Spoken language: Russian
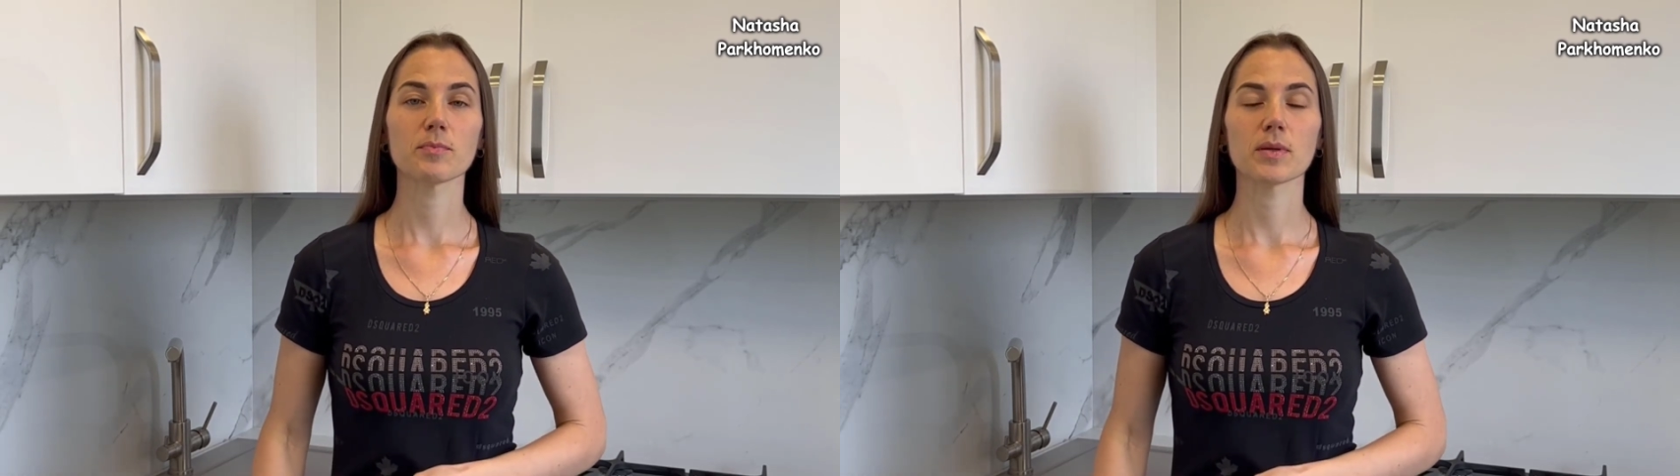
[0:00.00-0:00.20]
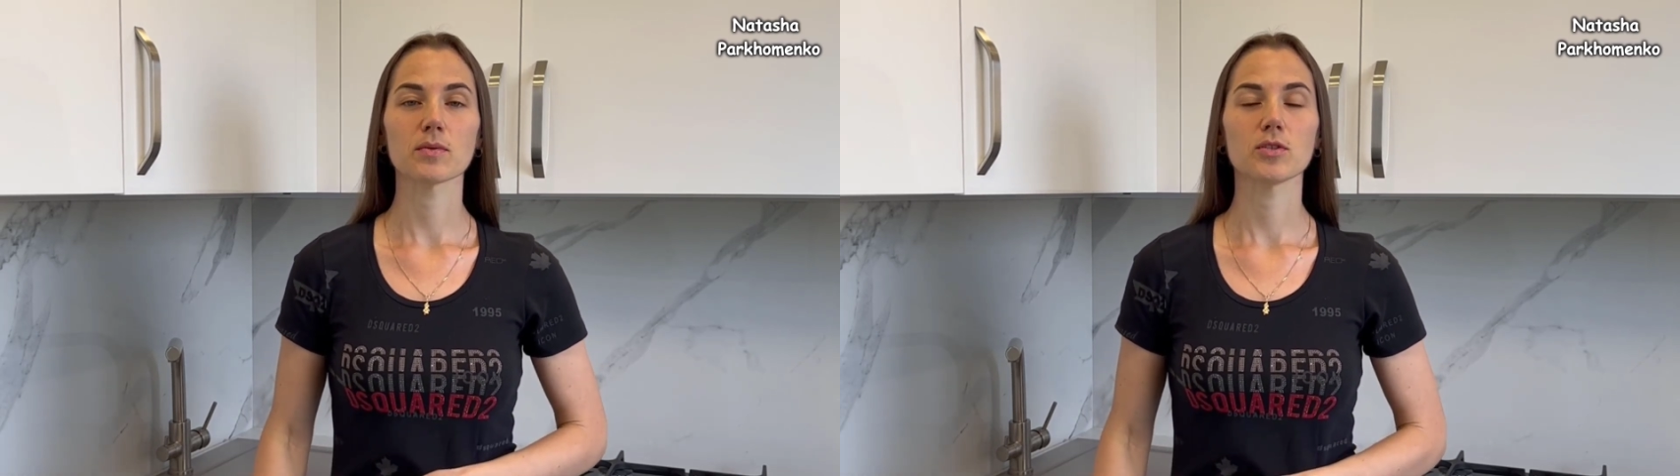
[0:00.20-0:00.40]

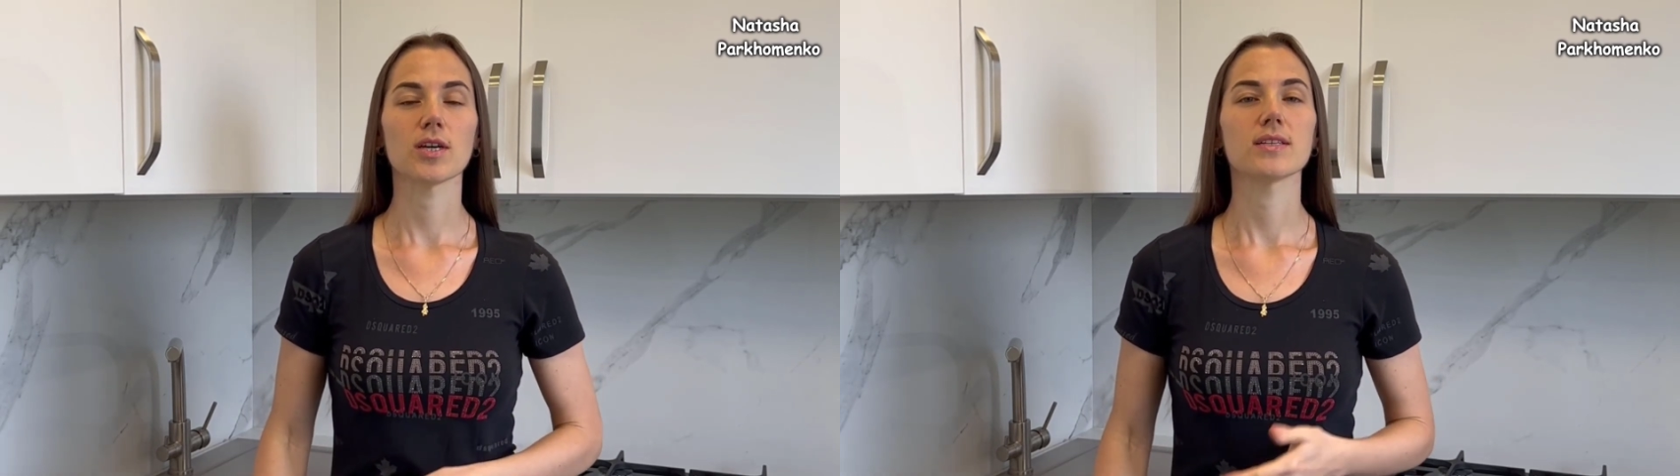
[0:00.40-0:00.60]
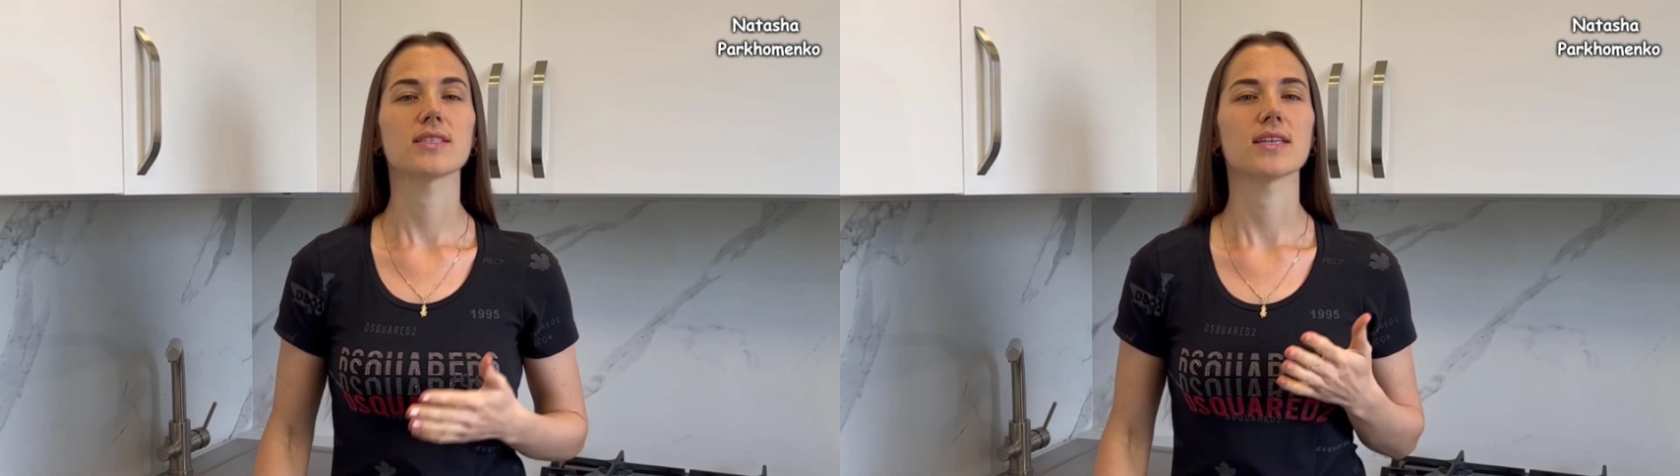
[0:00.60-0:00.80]

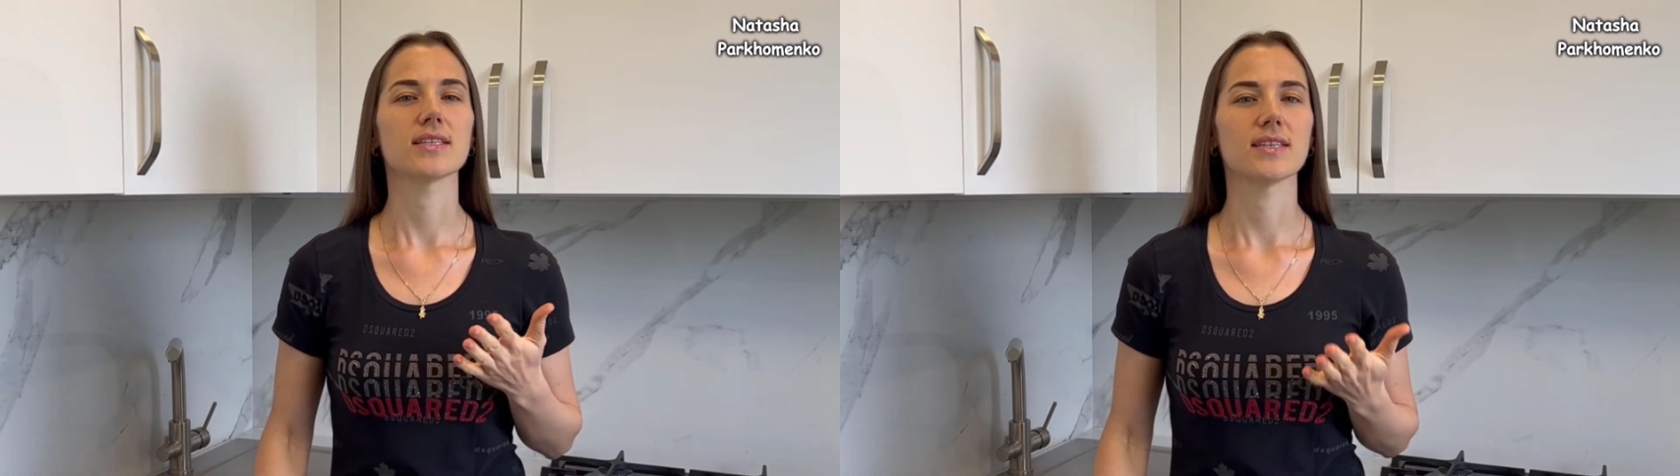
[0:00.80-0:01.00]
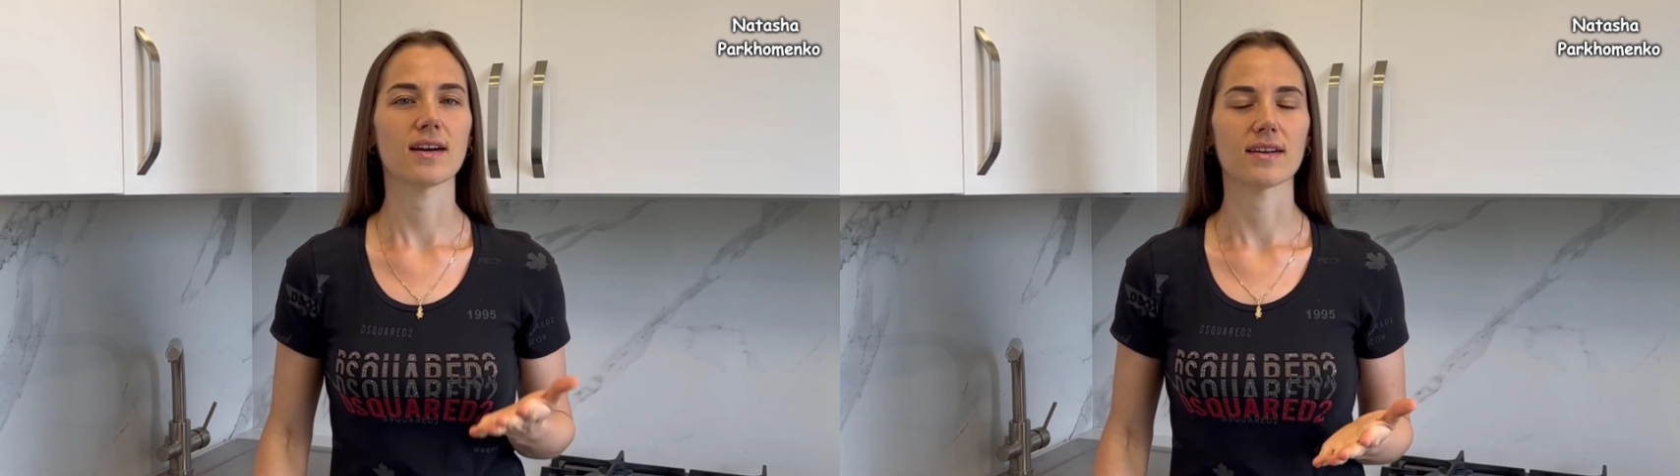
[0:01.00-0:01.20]
получается
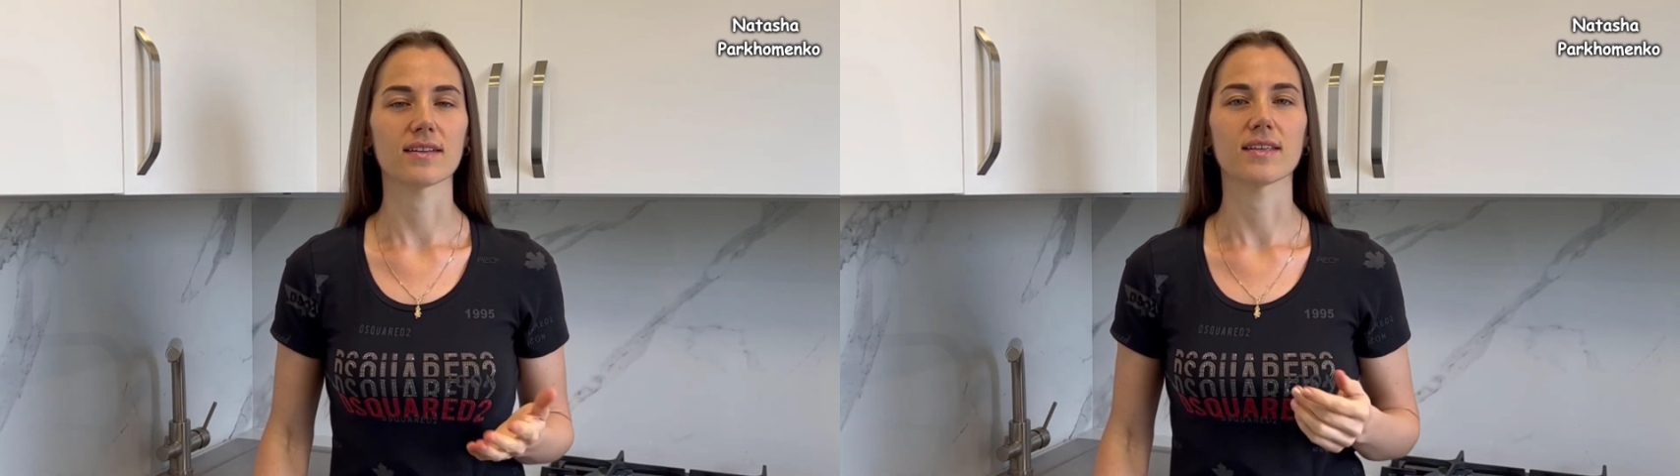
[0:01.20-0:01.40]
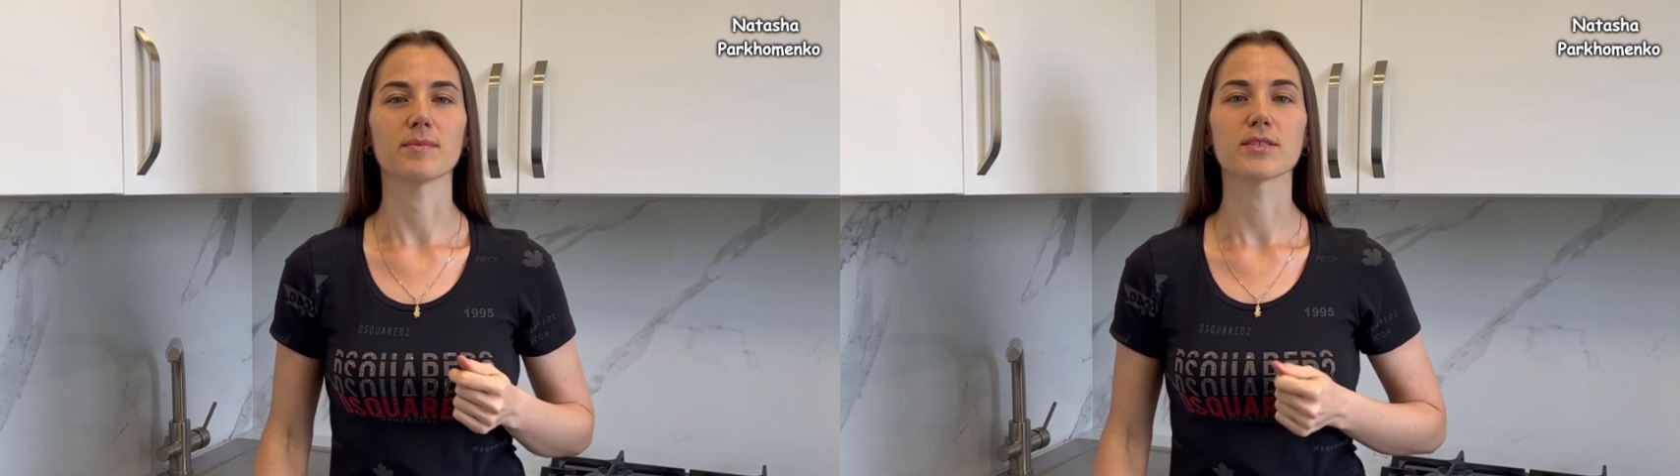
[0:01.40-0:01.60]
ярким,